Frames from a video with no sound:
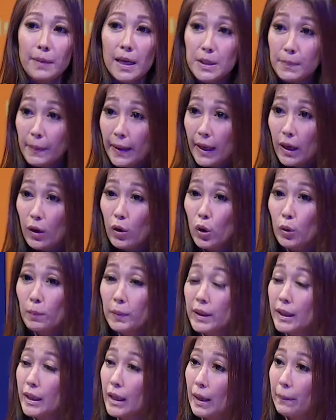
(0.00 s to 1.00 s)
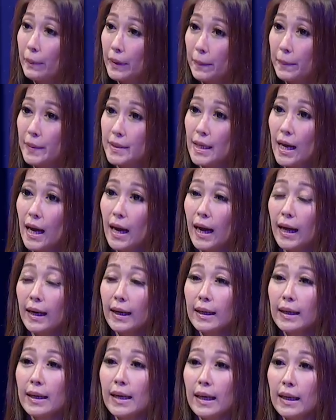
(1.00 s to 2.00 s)
Aspek ekonomi tidak dapat
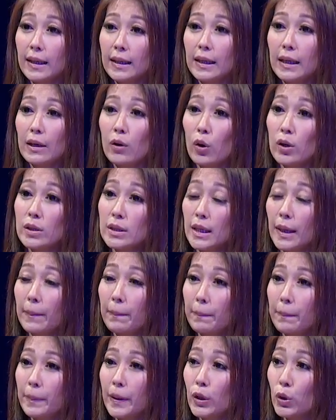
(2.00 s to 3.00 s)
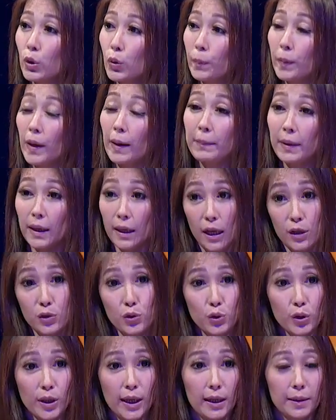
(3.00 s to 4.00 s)
dipisahkan dari konsep hidup yang
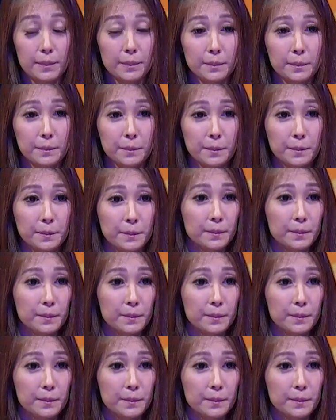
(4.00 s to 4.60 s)
berkelanjutan.